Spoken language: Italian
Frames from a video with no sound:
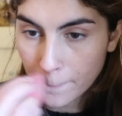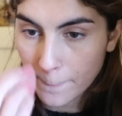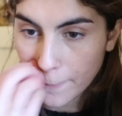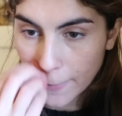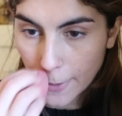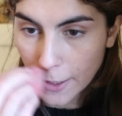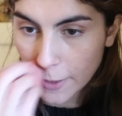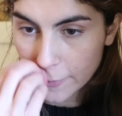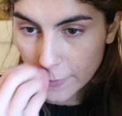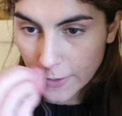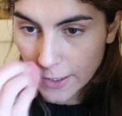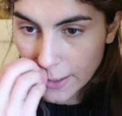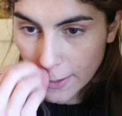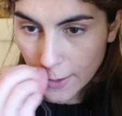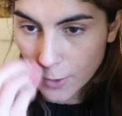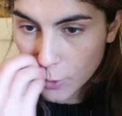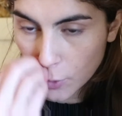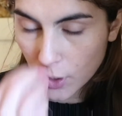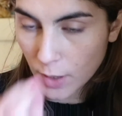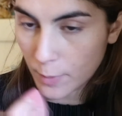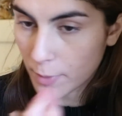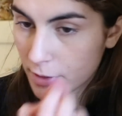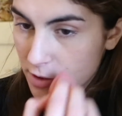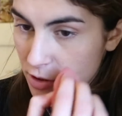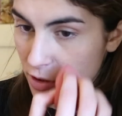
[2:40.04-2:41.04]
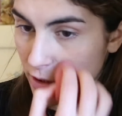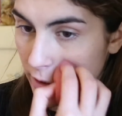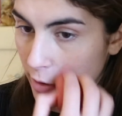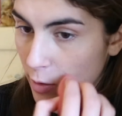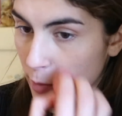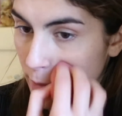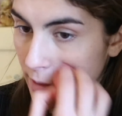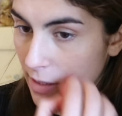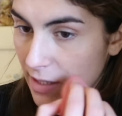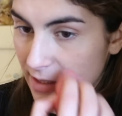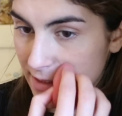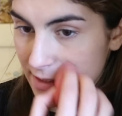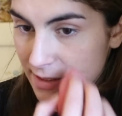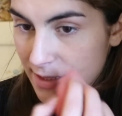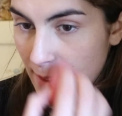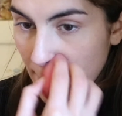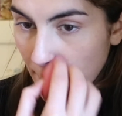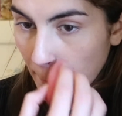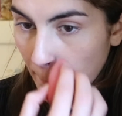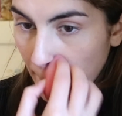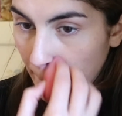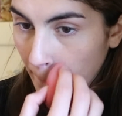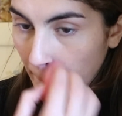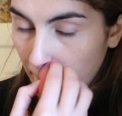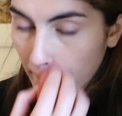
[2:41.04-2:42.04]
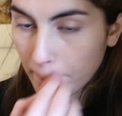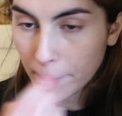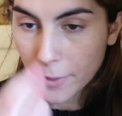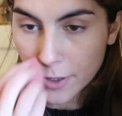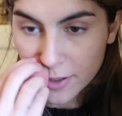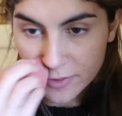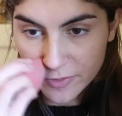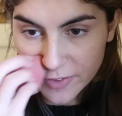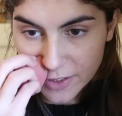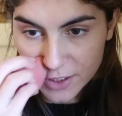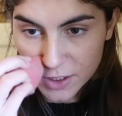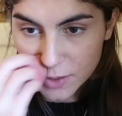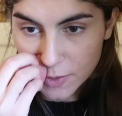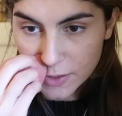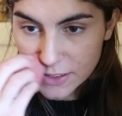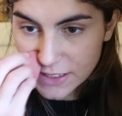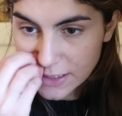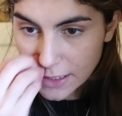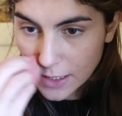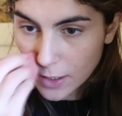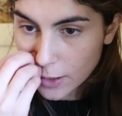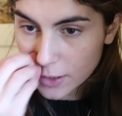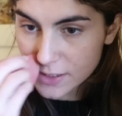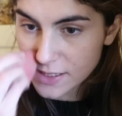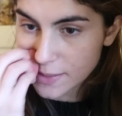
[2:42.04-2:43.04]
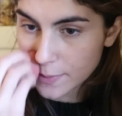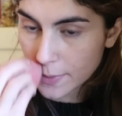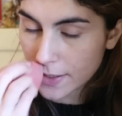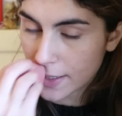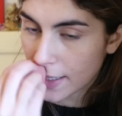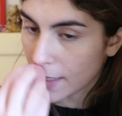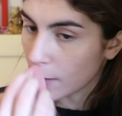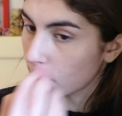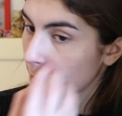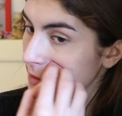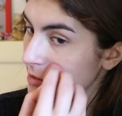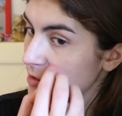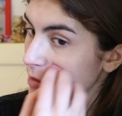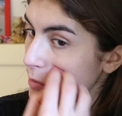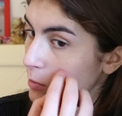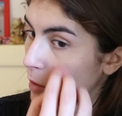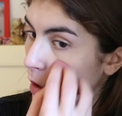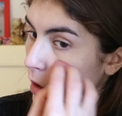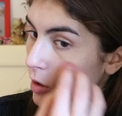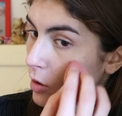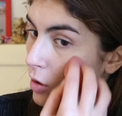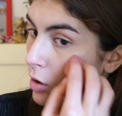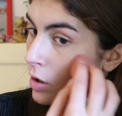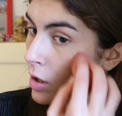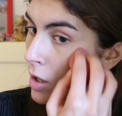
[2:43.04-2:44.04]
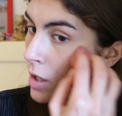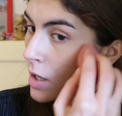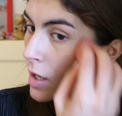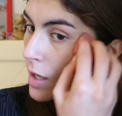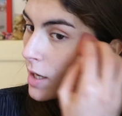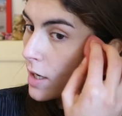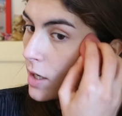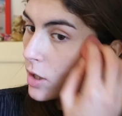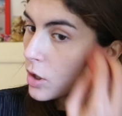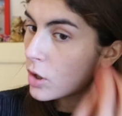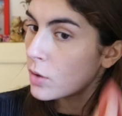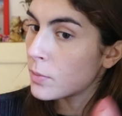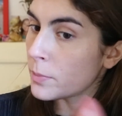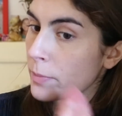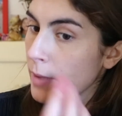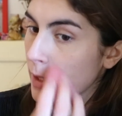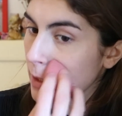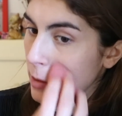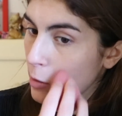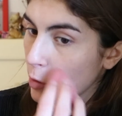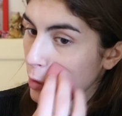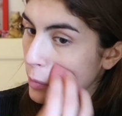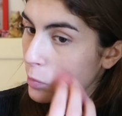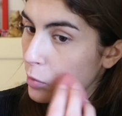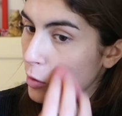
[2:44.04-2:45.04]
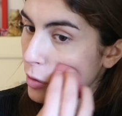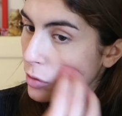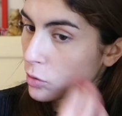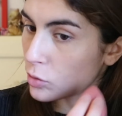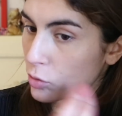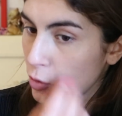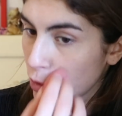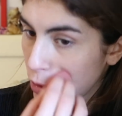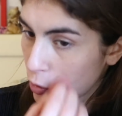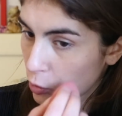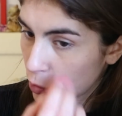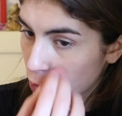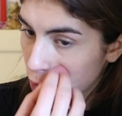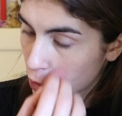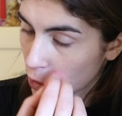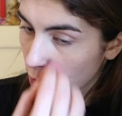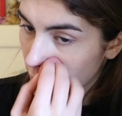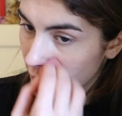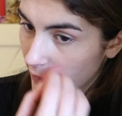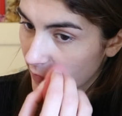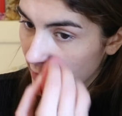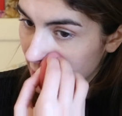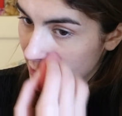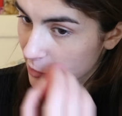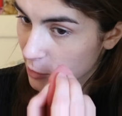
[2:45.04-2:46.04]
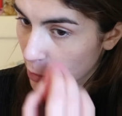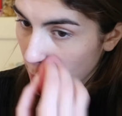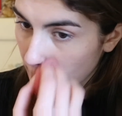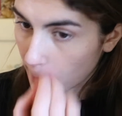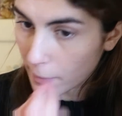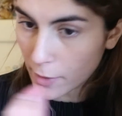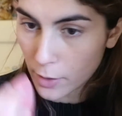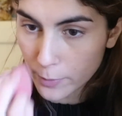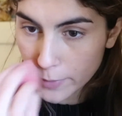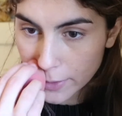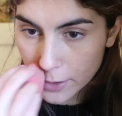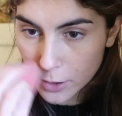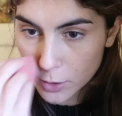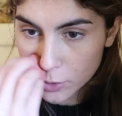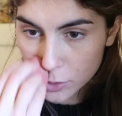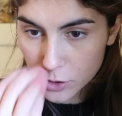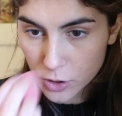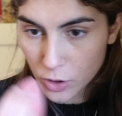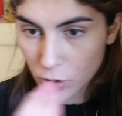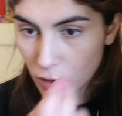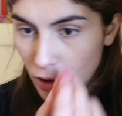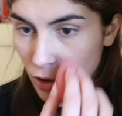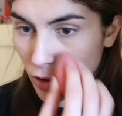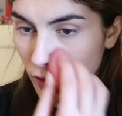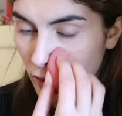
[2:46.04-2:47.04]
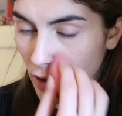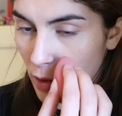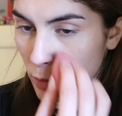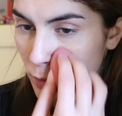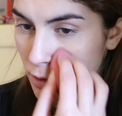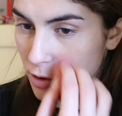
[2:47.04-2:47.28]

per avere una maggiore coprenza però faccio questa cosa perché in questo modo non metto il prodotto su tutto il viso ma lo metto solo dove ho